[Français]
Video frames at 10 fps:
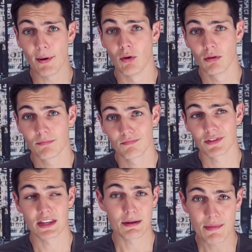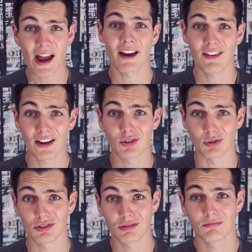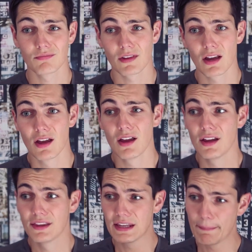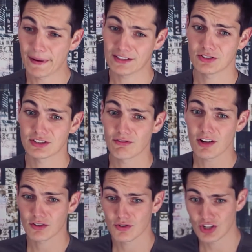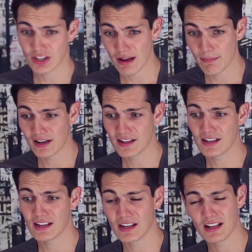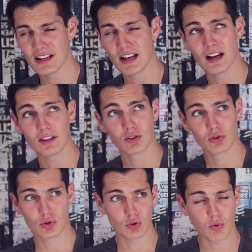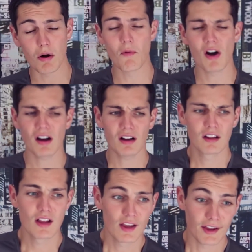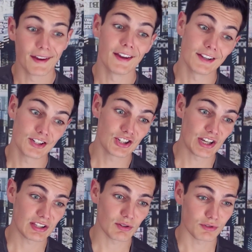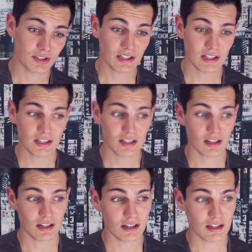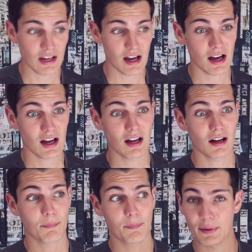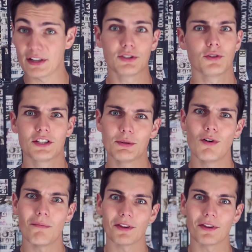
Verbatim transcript: Bon, il m'est arrivé un truc. T'es pas sans savoir que j'étais à Bali il y a 2-3 mois et que j'y étais aussi il y a presque 10 mois